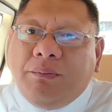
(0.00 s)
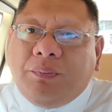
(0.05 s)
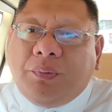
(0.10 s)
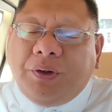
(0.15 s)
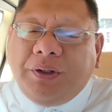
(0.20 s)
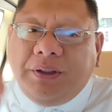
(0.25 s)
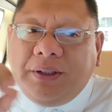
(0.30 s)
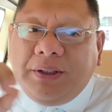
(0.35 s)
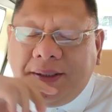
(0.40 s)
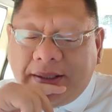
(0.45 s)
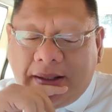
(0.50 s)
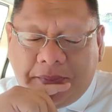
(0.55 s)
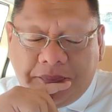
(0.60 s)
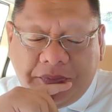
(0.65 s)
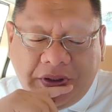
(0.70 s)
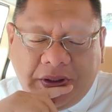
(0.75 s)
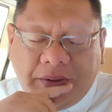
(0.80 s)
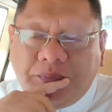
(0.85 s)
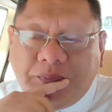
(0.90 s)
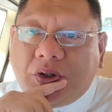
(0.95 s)
pwede na
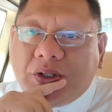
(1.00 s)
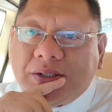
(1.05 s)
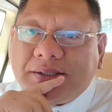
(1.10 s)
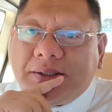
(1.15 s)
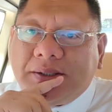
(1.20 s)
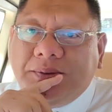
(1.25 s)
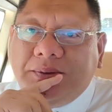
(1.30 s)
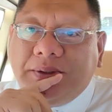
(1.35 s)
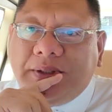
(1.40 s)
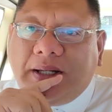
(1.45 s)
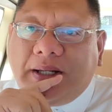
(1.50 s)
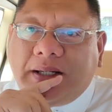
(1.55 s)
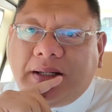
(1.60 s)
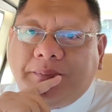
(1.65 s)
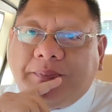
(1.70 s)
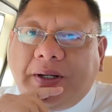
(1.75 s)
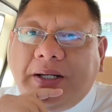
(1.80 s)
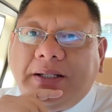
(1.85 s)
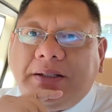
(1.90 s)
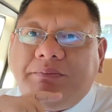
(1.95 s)
mi gibuhat sa una
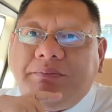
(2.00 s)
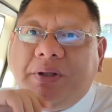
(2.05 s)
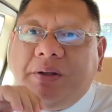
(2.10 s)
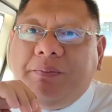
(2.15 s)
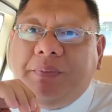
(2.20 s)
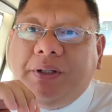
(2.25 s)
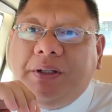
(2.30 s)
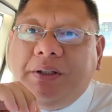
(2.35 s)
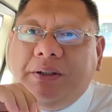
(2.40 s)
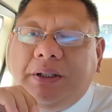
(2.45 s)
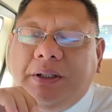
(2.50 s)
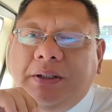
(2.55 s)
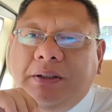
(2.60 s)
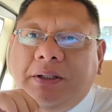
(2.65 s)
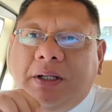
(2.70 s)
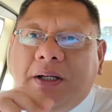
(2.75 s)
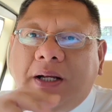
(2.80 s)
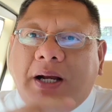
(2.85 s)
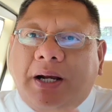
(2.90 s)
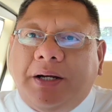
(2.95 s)
nagpalit mig
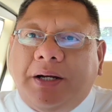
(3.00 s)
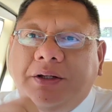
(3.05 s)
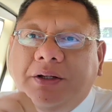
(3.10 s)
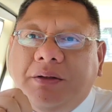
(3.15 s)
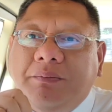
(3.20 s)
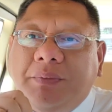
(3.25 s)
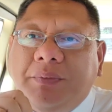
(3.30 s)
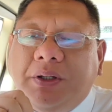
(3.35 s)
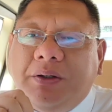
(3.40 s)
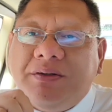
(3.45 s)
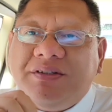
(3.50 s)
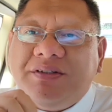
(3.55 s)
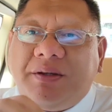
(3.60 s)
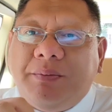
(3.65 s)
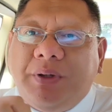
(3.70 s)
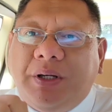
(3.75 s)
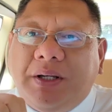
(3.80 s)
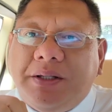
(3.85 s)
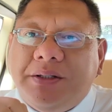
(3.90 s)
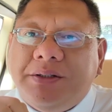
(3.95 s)
building nag-hire mi og
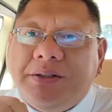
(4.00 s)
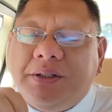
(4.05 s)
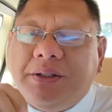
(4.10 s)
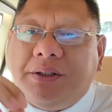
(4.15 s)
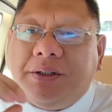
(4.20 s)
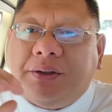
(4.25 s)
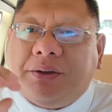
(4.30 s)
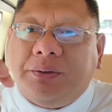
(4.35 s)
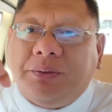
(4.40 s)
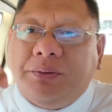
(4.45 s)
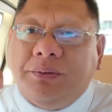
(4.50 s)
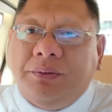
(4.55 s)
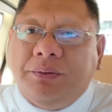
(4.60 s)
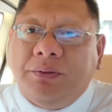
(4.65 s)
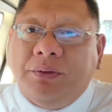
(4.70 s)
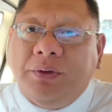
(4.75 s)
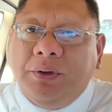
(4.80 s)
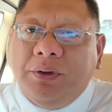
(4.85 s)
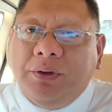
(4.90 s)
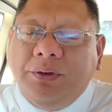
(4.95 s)
civil engineer
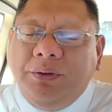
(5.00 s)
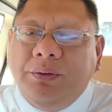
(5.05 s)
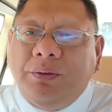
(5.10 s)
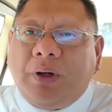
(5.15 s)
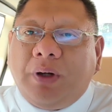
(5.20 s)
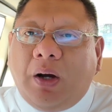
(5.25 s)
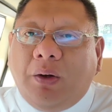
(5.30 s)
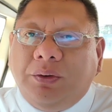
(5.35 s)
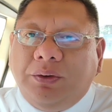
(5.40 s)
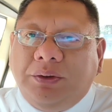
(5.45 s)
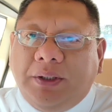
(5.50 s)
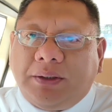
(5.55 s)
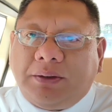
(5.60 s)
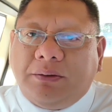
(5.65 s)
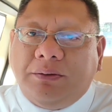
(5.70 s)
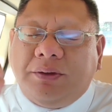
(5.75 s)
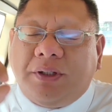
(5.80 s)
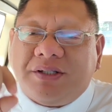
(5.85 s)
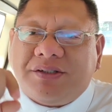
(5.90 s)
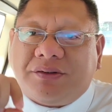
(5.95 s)
to do
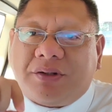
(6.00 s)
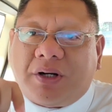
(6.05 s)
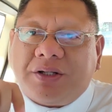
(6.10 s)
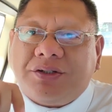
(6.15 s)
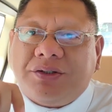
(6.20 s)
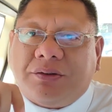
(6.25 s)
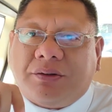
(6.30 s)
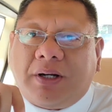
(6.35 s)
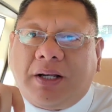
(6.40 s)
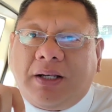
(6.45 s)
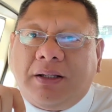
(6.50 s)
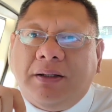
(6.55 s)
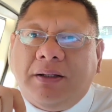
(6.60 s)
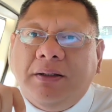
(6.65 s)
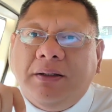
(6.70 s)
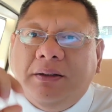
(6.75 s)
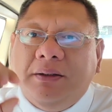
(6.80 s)
audit on the structural